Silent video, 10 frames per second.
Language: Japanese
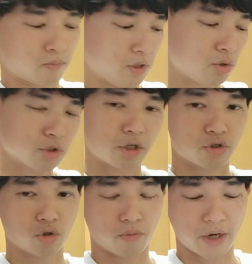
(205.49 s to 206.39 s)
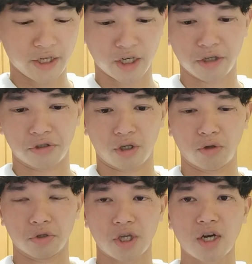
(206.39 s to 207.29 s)
日本だとちょっとマイナーなんですけ
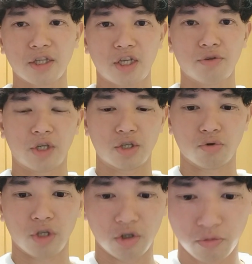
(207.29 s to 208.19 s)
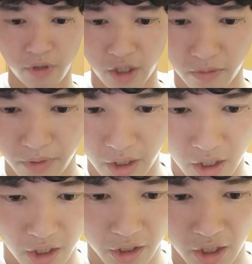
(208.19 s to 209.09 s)
ど世界的には非常に有名な
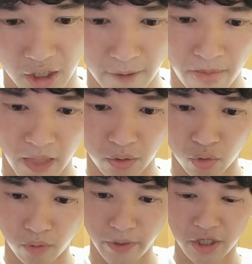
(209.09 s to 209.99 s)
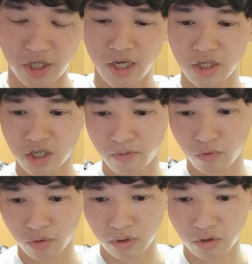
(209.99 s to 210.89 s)
メーカーであの、まあ、自転車
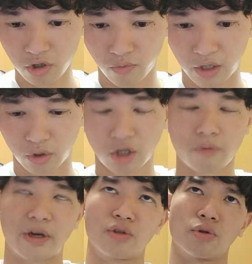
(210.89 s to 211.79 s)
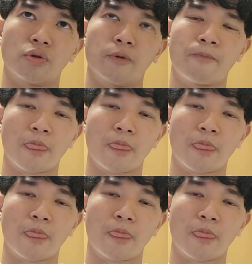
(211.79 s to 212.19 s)
もよりもあの例えばその